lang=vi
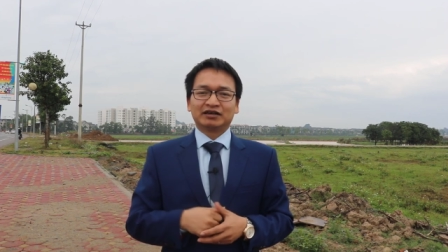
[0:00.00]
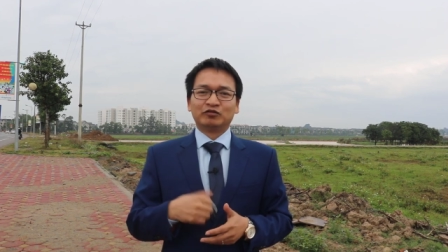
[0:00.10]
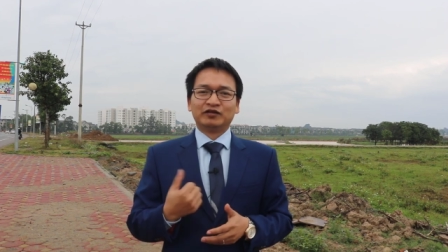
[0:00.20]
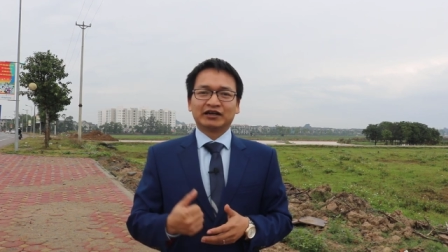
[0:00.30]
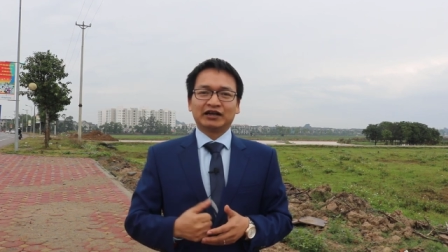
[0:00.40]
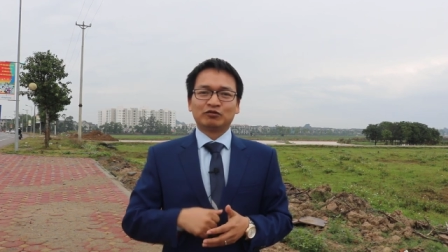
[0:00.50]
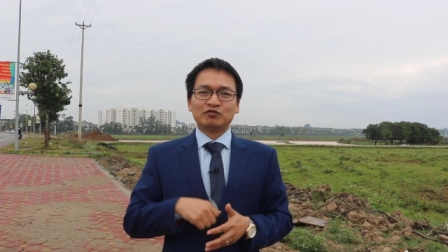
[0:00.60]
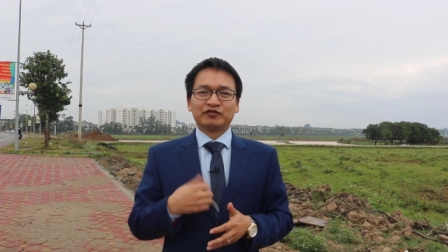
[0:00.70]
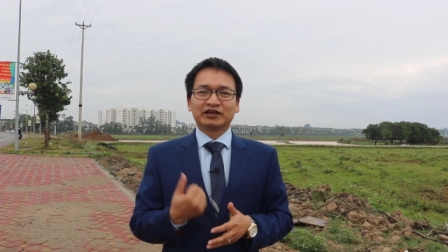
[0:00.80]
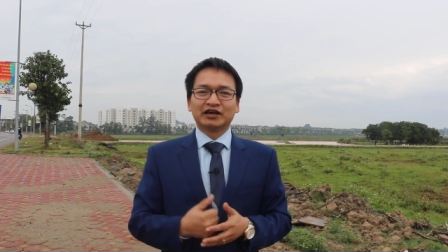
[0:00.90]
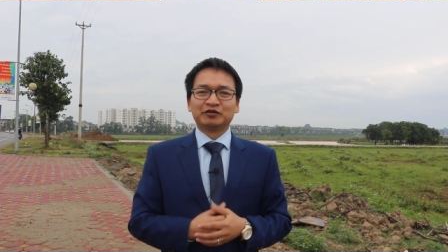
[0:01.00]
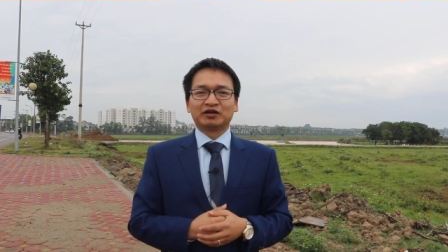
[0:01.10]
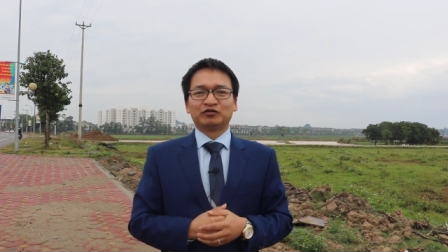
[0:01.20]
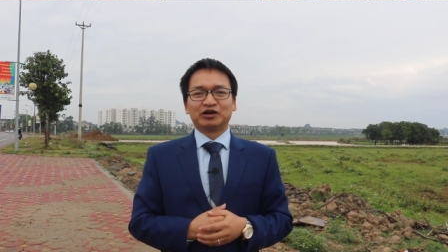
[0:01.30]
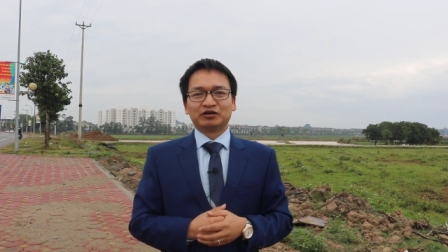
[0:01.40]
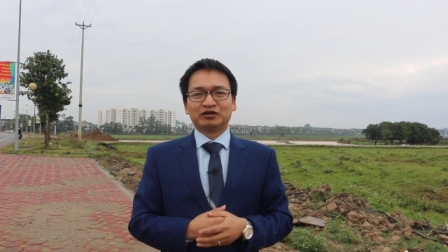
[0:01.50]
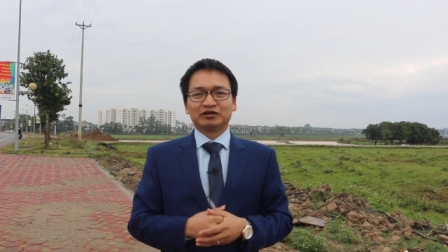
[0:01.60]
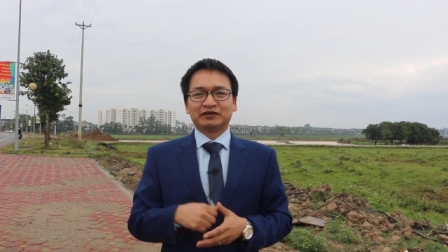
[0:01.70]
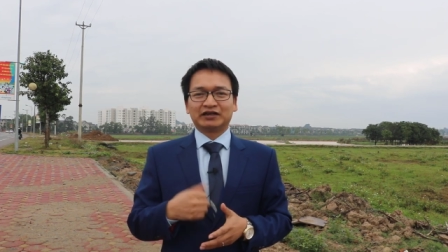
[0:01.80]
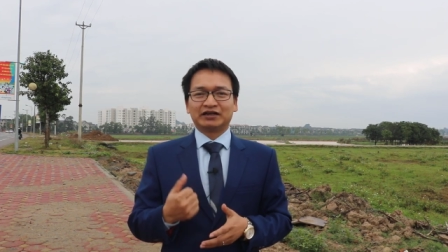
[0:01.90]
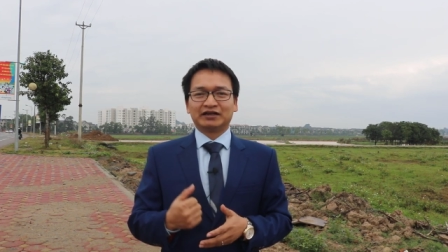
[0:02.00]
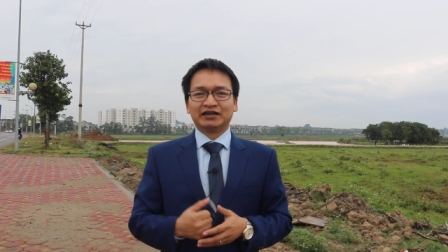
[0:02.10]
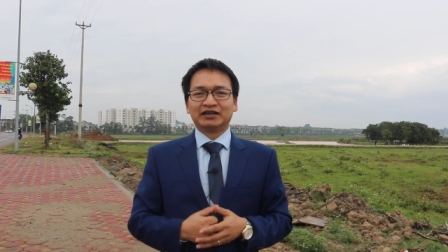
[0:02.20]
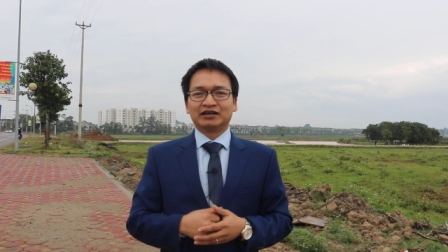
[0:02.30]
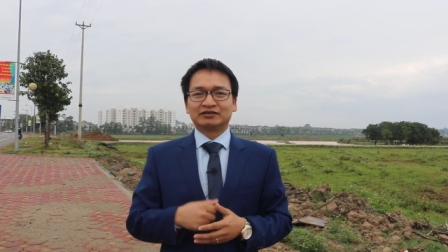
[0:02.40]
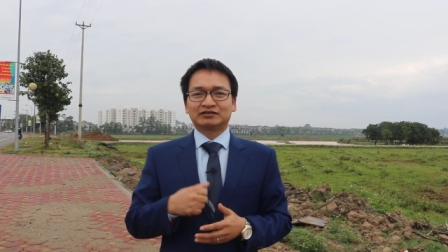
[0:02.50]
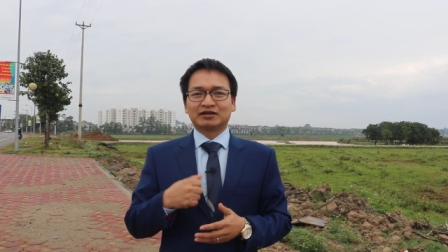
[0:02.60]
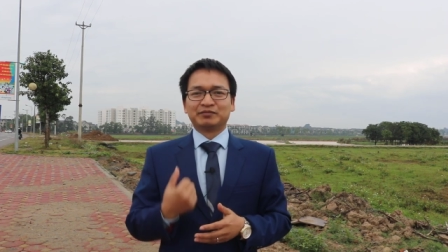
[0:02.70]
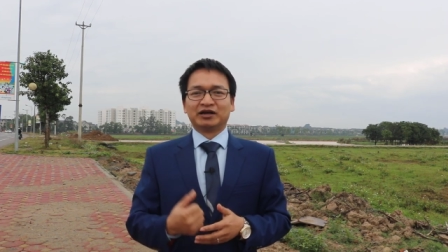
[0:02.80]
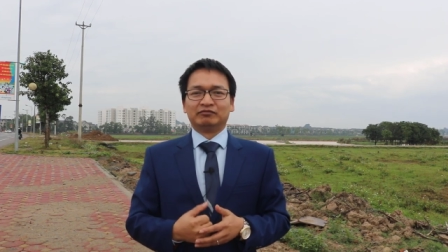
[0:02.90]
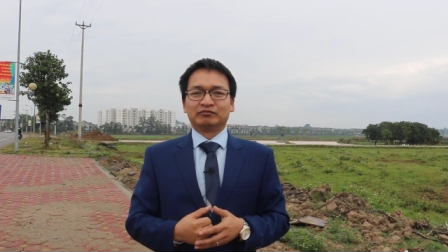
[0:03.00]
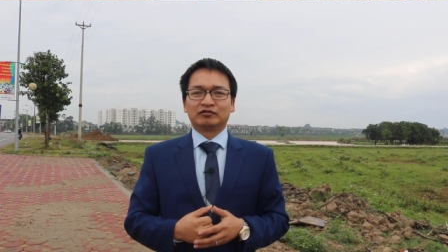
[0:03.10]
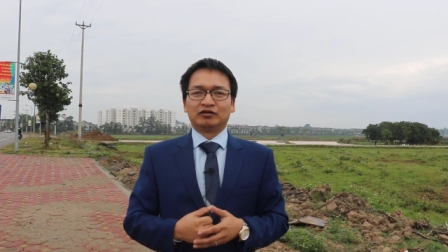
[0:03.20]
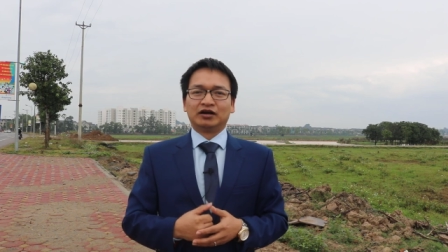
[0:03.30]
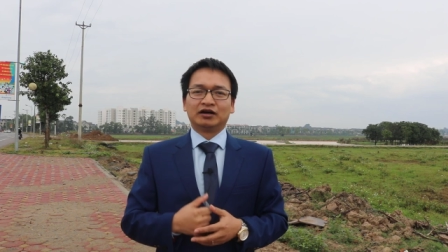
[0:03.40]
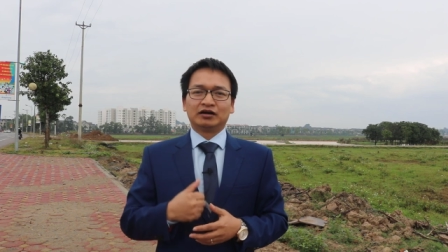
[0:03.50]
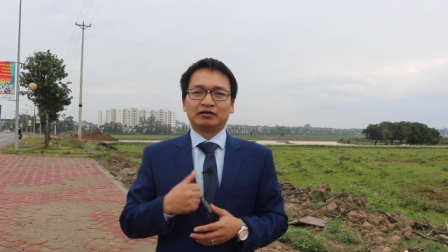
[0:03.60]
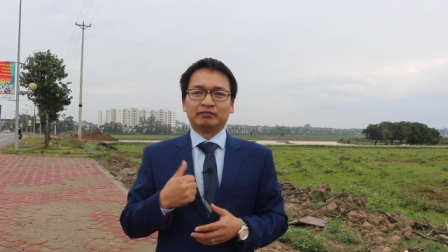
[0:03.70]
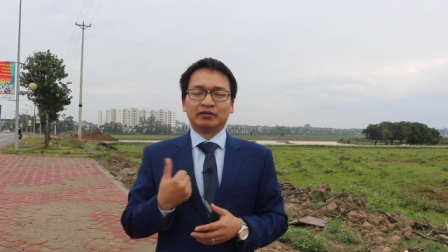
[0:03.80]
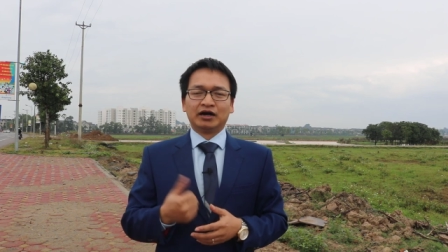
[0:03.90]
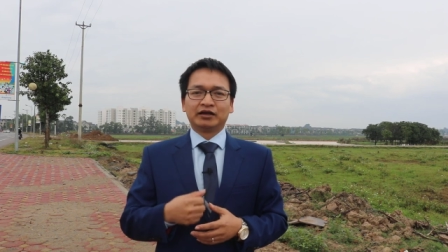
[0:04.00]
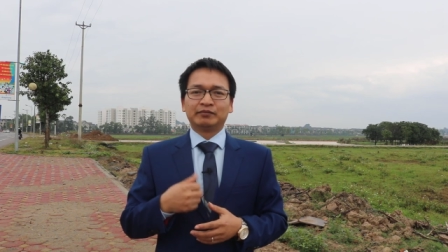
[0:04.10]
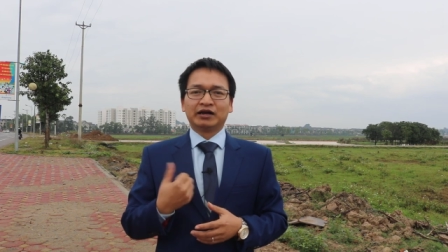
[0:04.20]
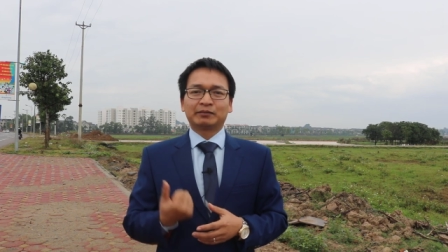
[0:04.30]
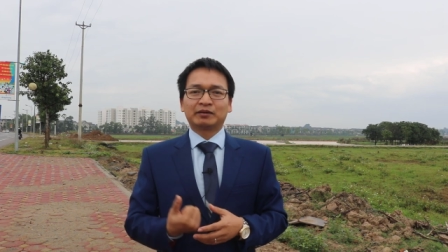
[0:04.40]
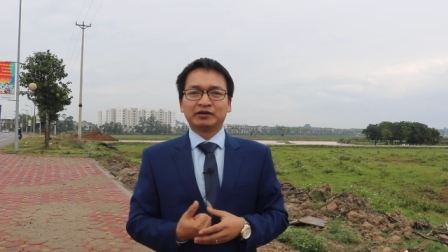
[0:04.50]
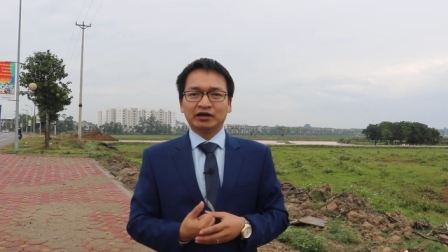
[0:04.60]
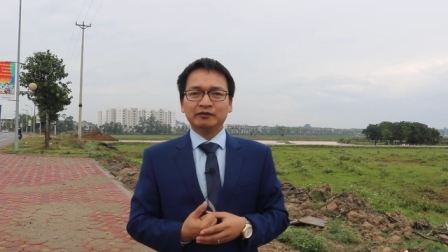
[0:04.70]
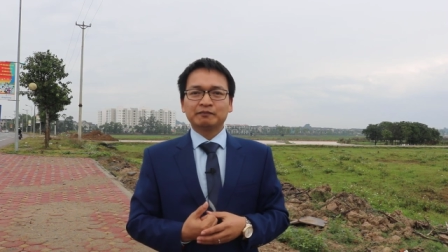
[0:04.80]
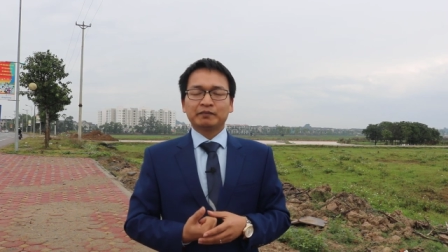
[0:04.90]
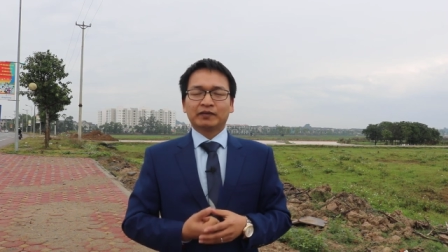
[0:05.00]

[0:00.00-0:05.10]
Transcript: Khu vực này là khu vực phía Tây của thành phố Hà Nội và ở đây là tâm điểm của 10 đến 15 năm nữa.